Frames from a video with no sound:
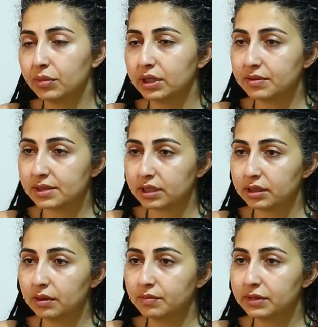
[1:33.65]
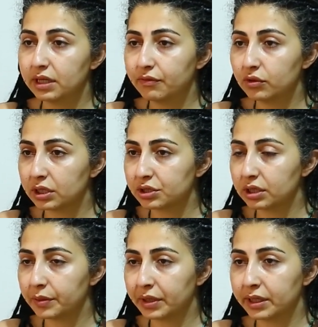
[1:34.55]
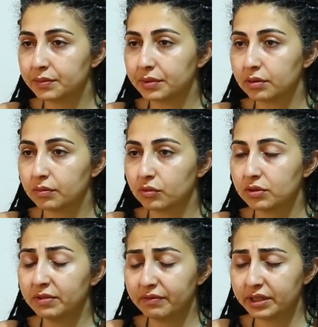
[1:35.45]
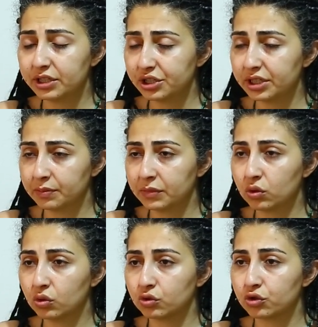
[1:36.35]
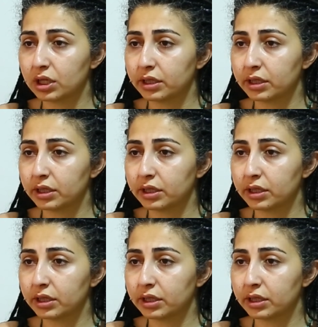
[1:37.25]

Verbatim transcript: birim üzerinden telefon açtılar emanet para birimine ve kişi yanında konuştu.